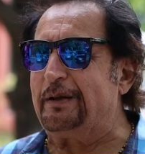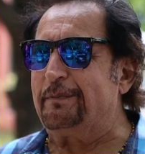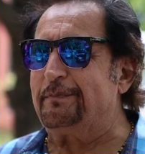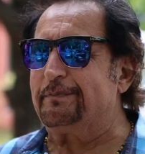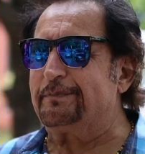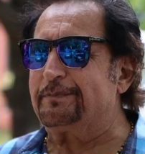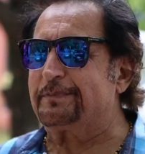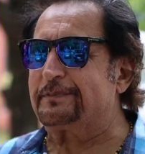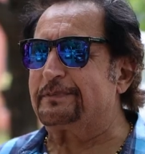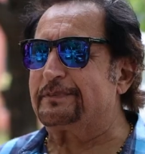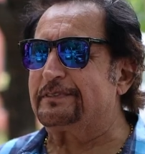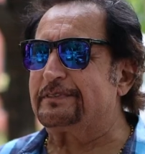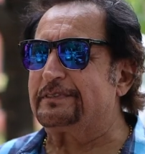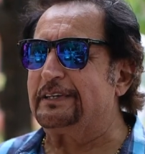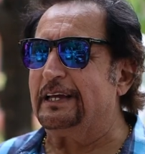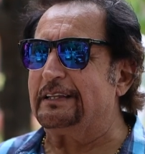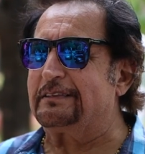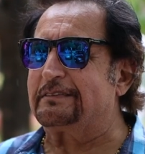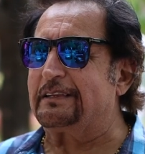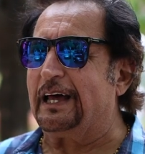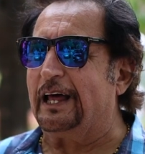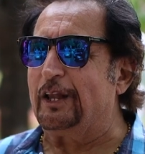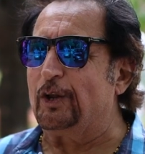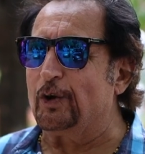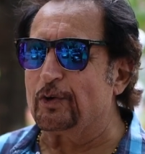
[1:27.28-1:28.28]
फिल्म से
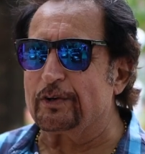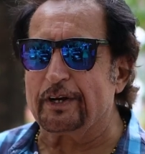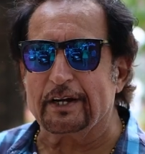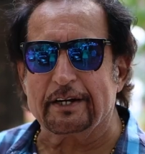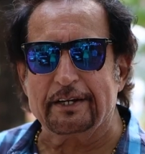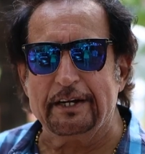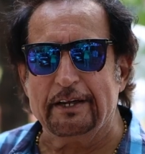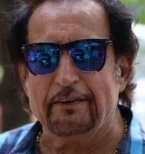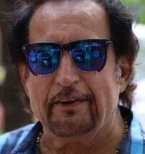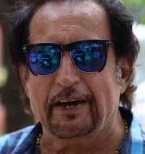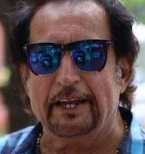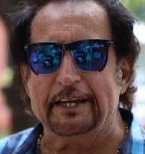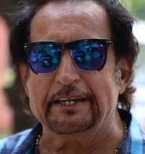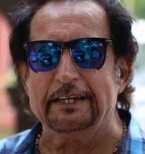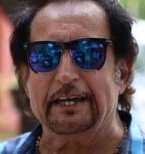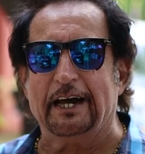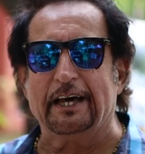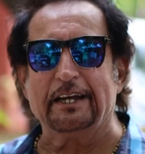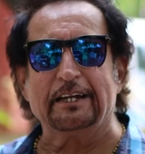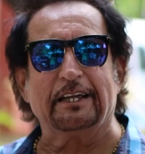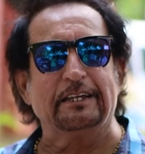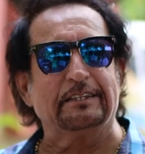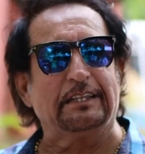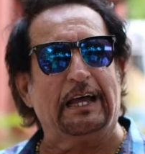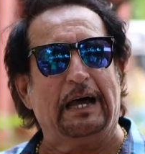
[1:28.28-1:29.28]
ताल्लुक़ रखने वाली
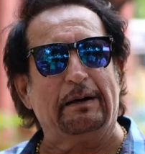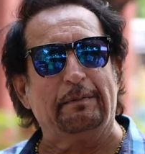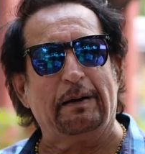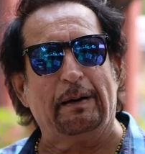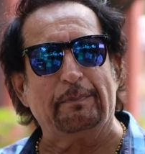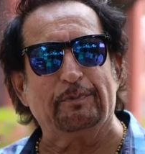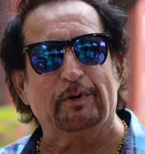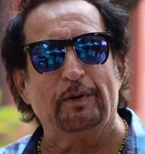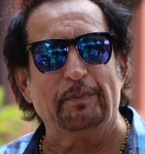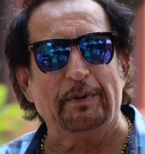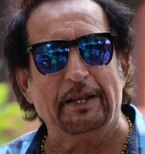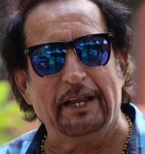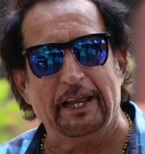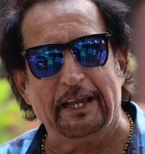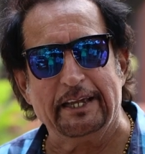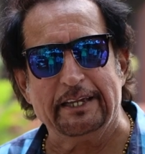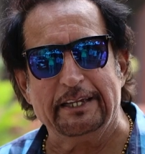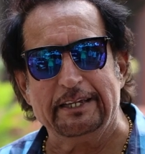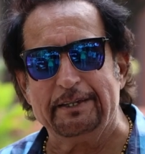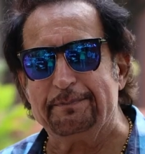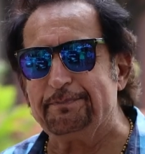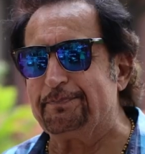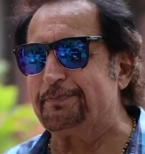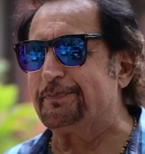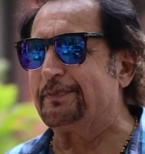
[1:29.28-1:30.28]
हर किताब आपको
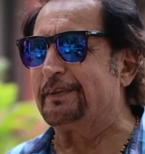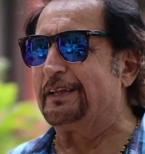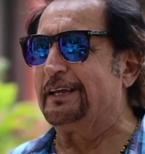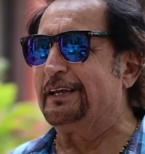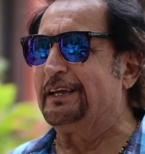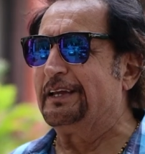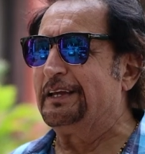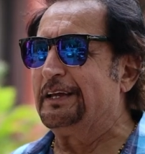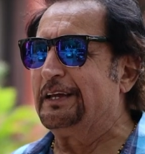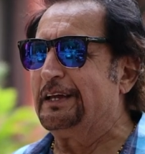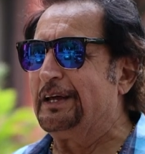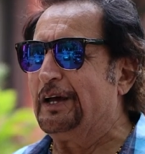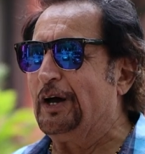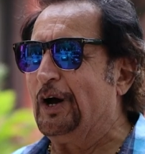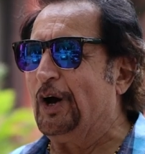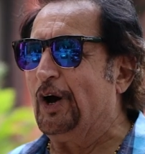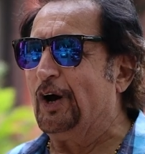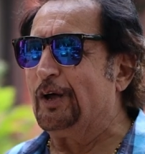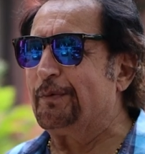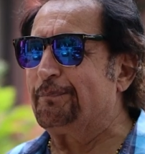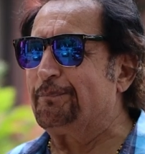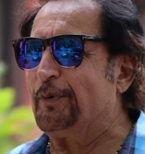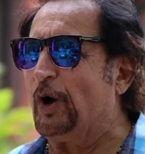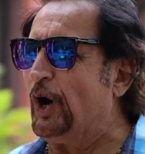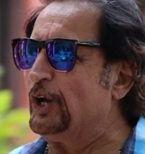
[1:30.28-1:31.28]
मिलेगी
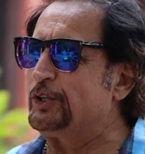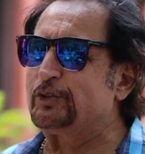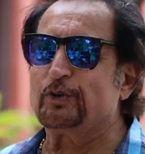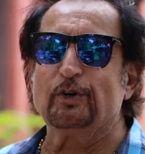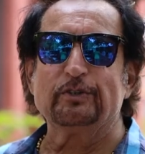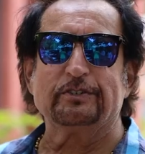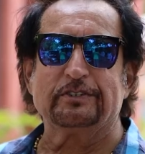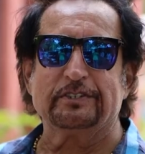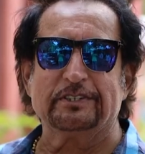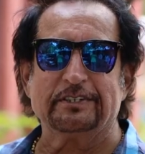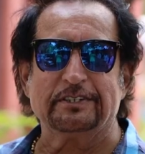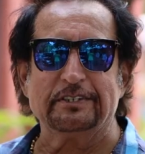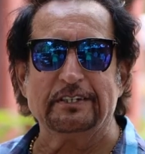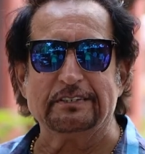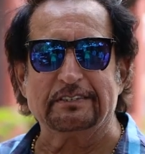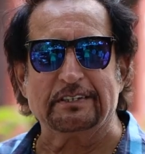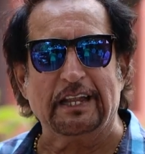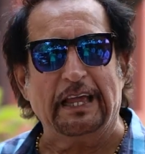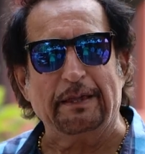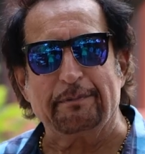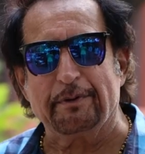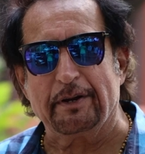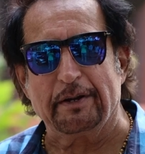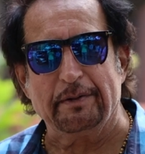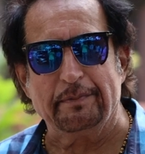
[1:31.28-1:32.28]
और बहुत कुछ
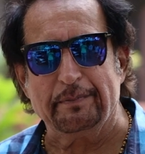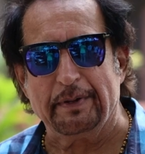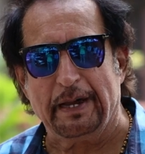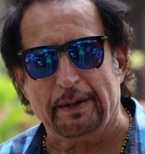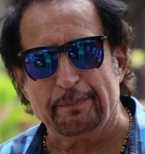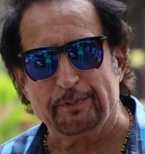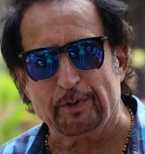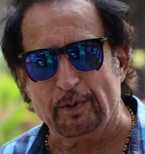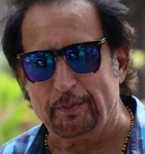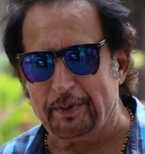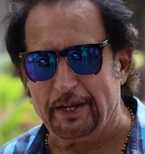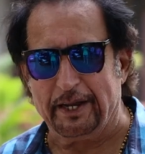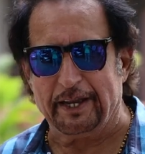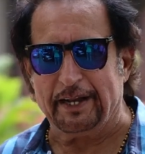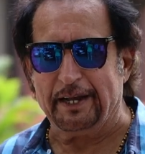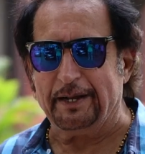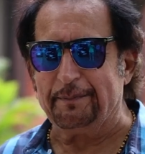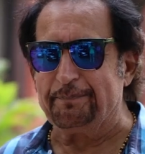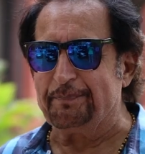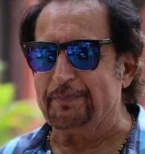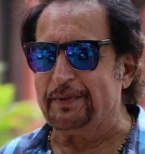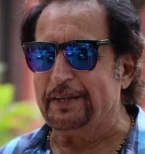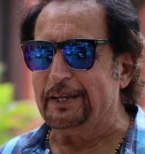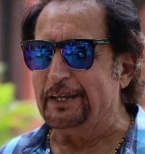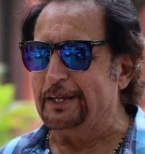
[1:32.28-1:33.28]
इस लाइब्रेरी में आपको मिलेगा
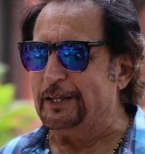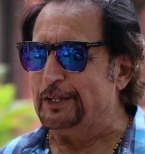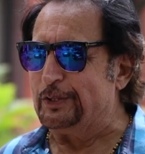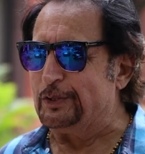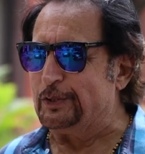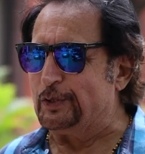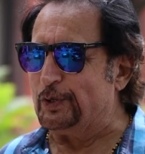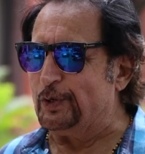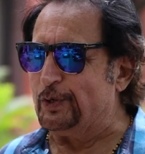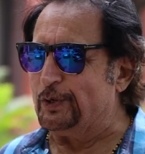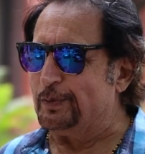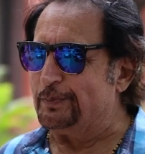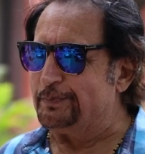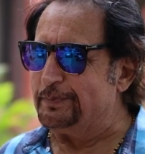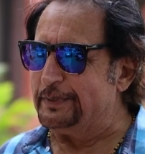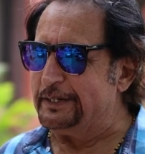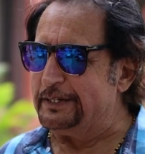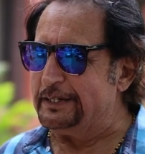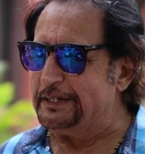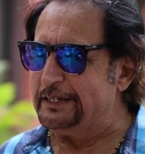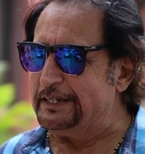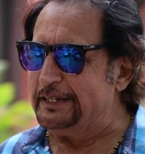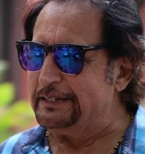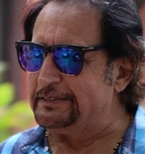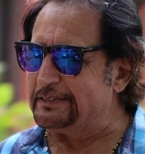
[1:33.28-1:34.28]
तो
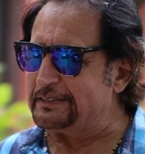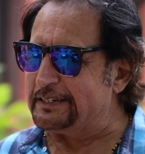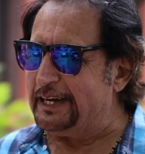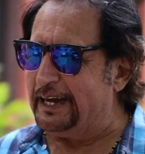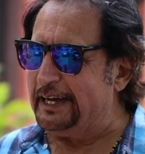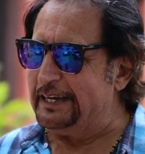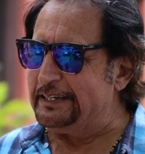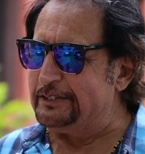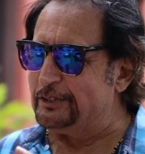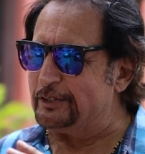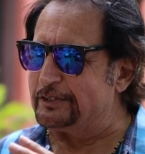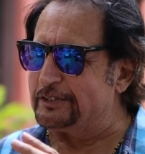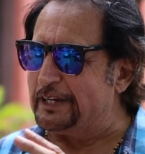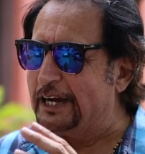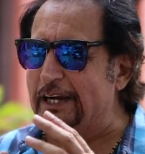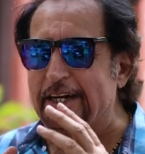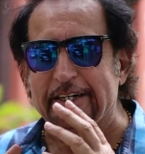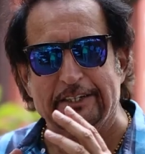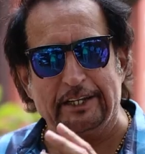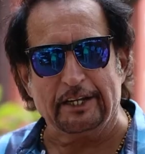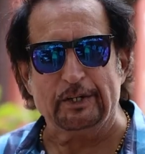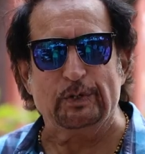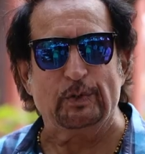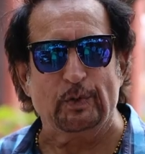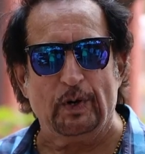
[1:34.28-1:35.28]
इसका एक जो
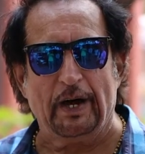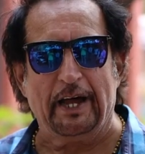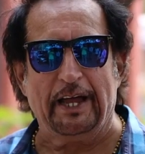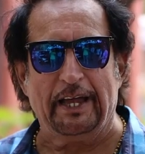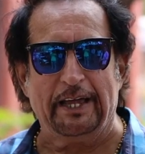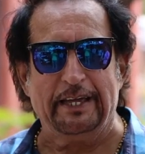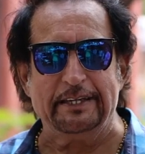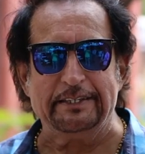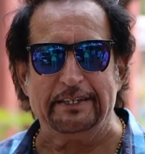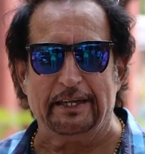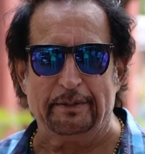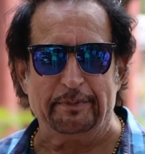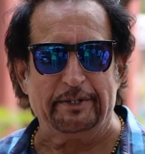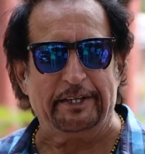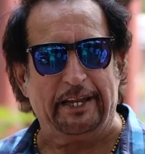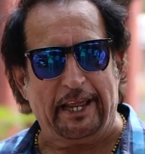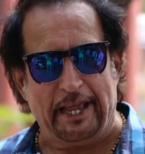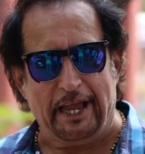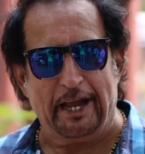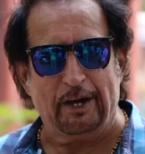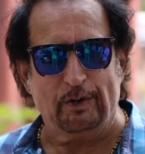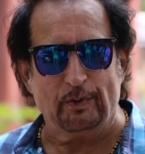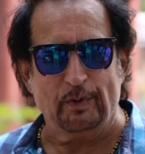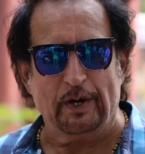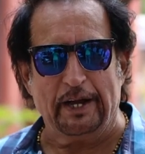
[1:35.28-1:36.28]
संगठन हुआ है ये अभी
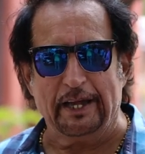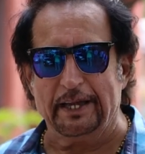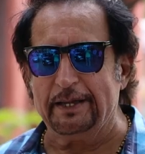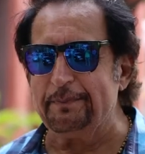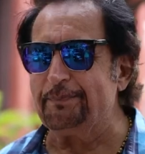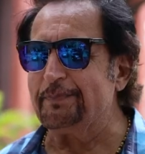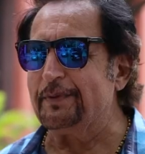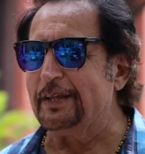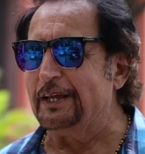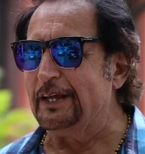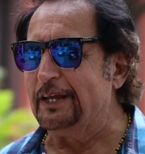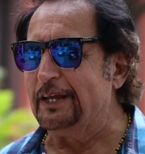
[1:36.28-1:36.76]
नया हुआ है